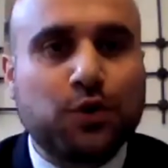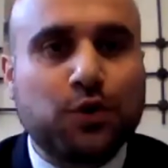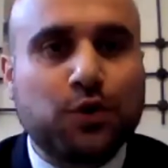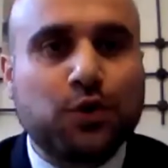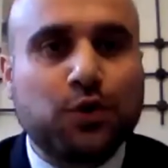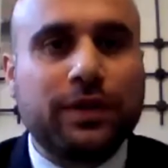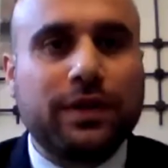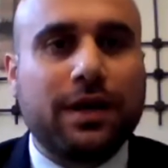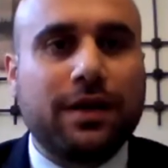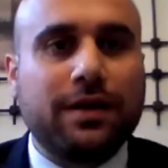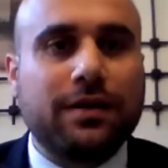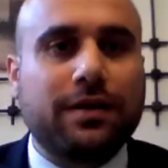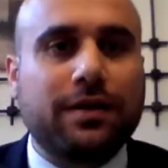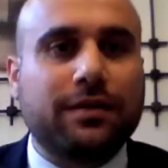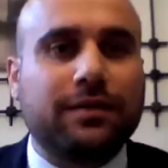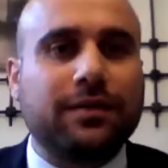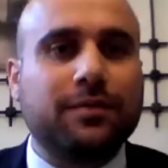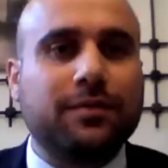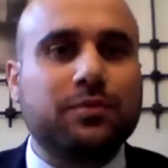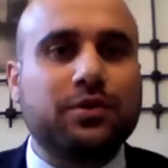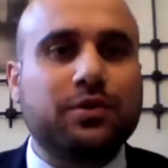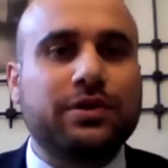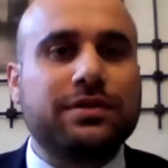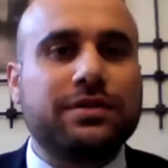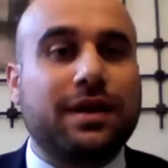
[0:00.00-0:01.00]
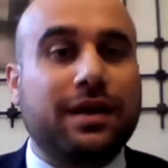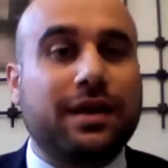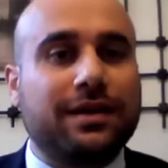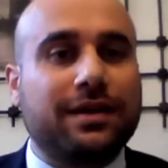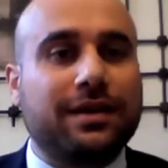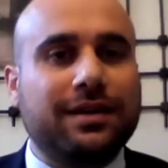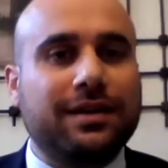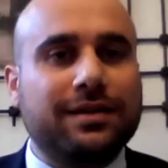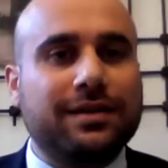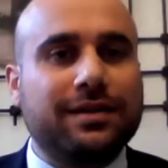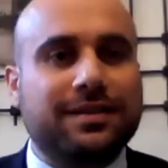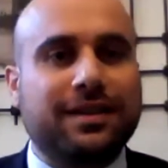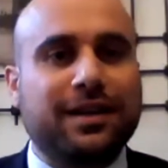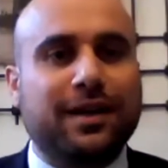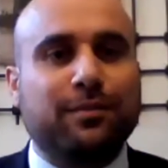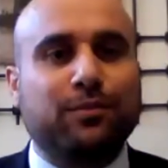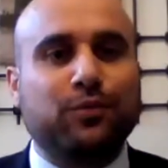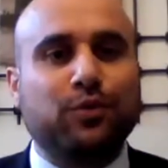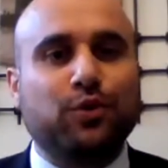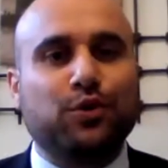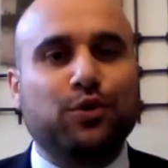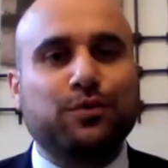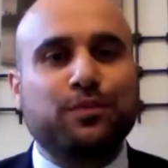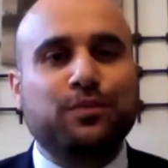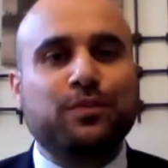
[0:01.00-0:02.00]
Hazirun ve değerli katılımcıları saygıyla
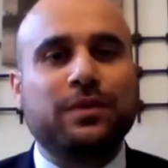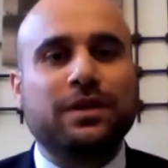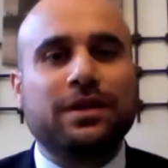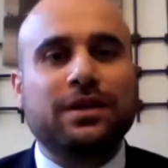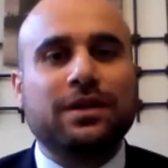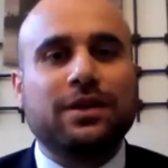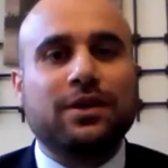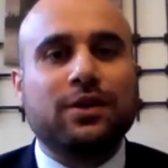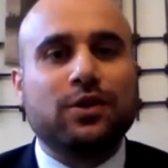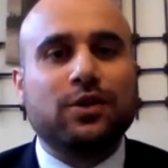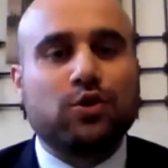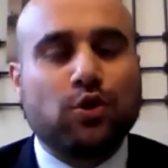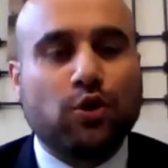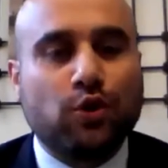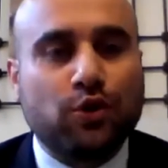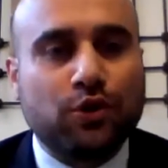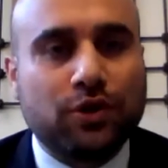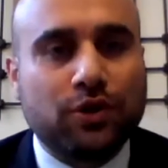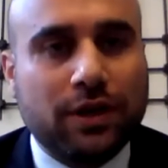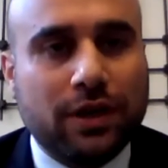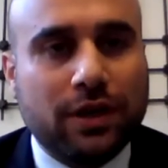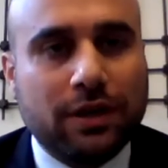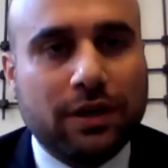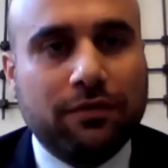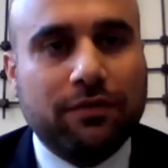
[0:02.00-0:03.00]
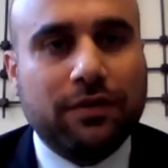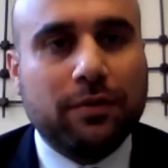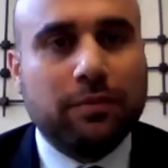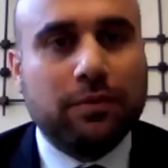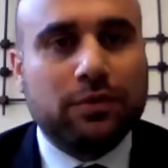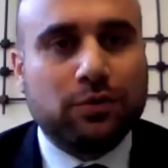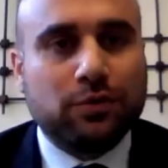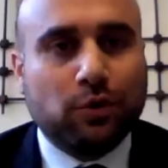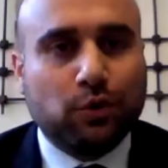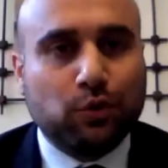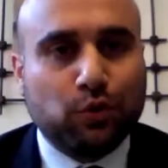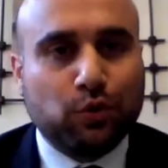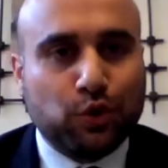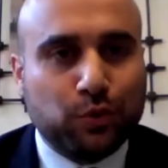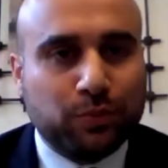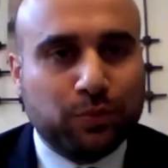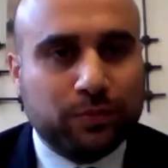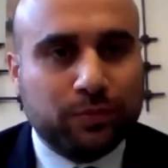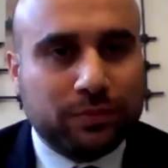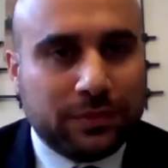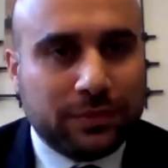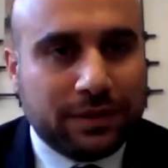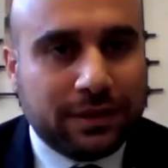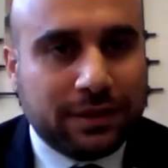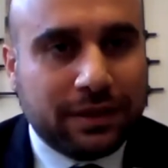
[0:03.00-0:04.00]
selamlıyorum. Çok keyifli bir
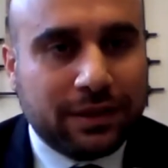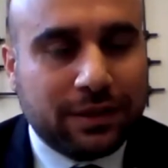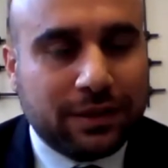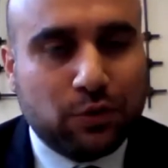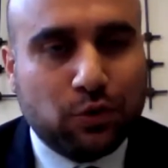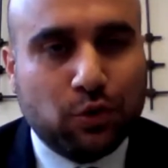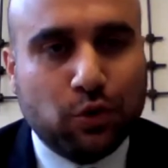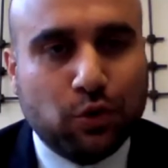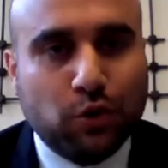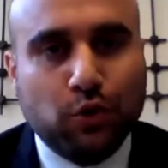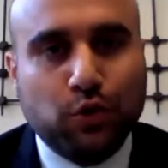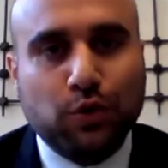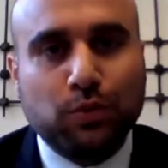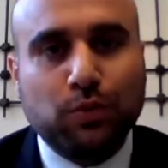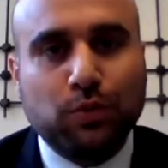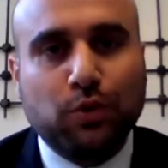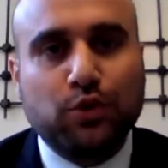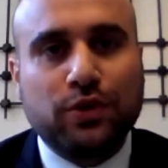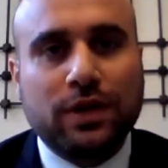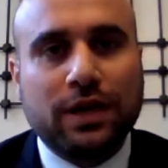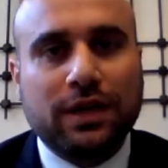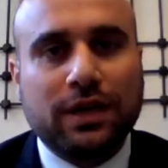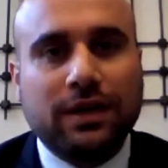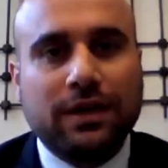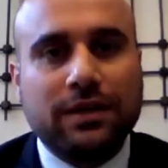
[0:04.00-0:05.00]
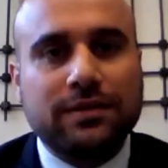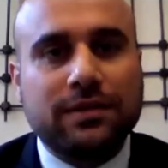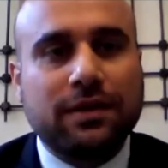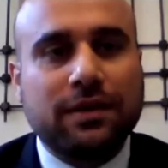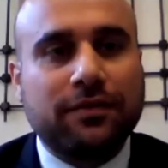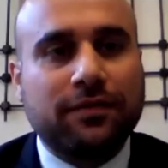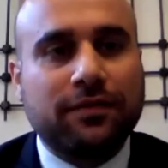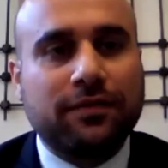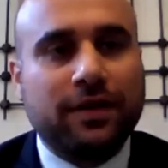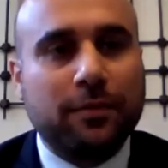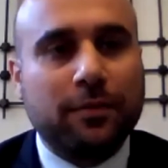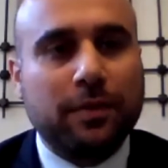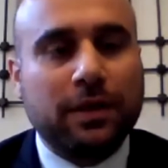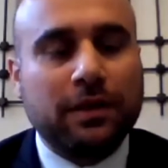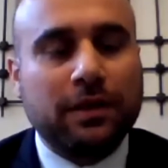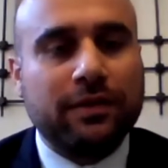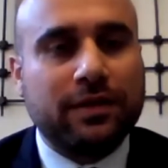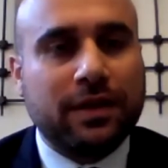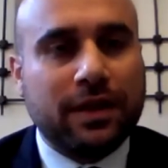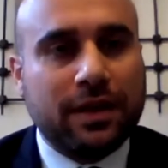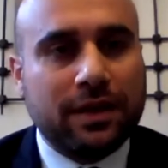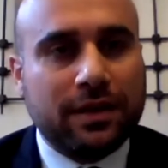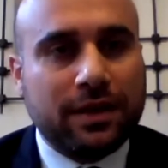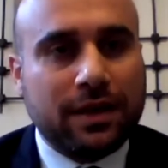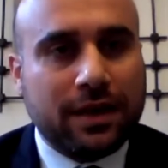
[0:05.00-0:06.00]
oturum dinledik son oturumda özellikle Sefa Bey
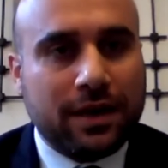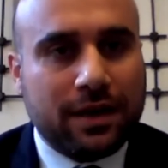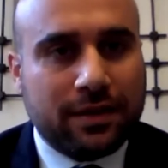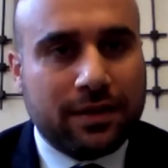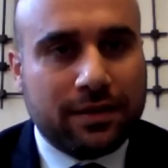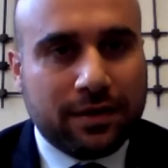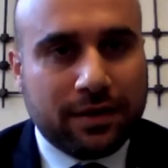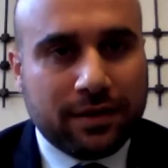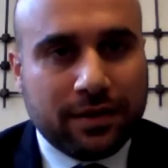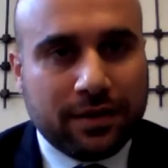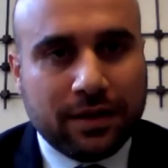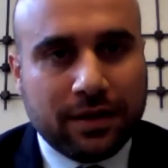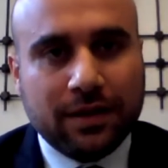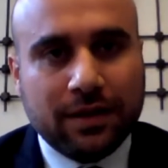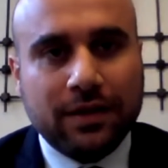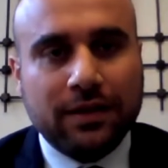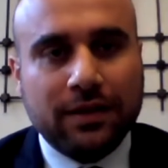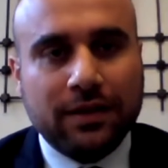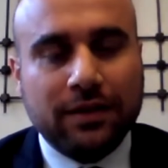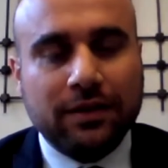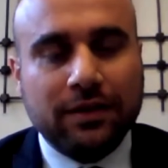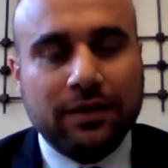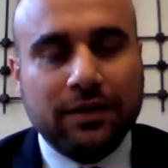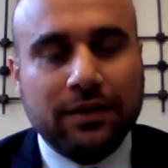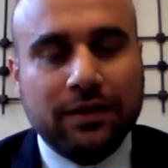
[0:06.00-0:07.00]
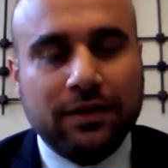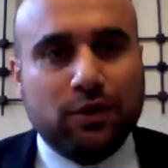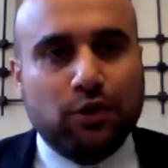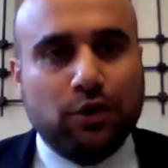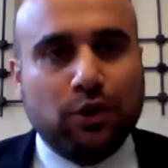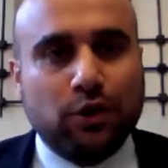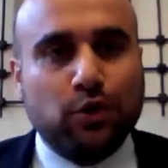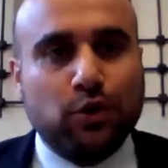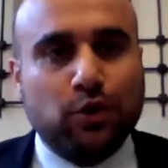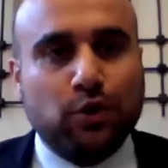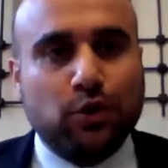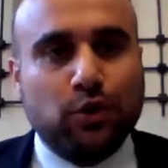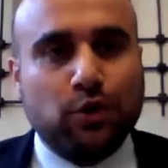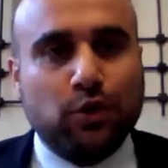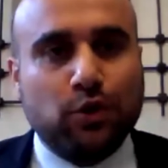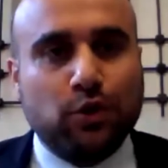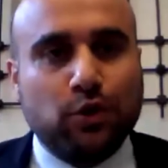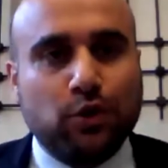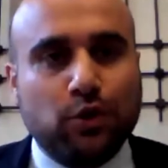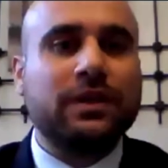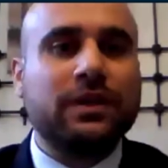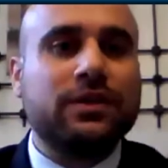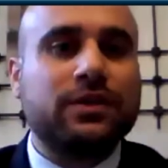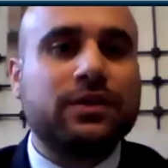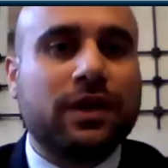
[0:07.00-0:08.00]
ve DEİK heyetine de teşekkür
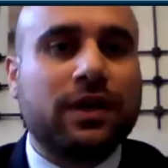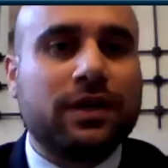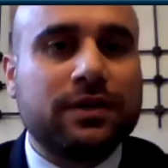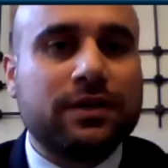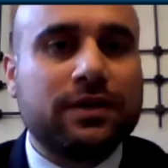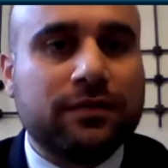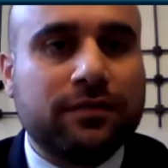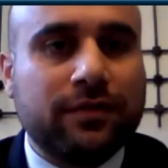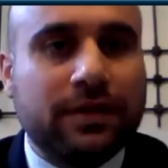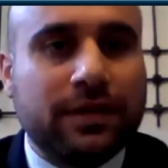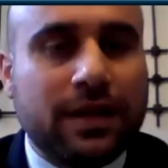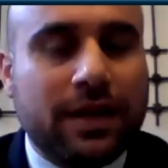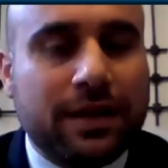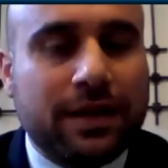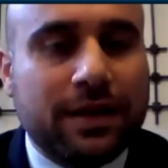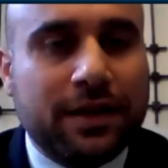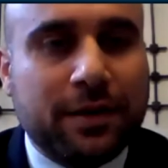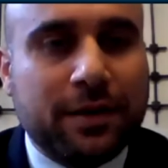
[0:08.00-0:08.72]
ediyorum şahsım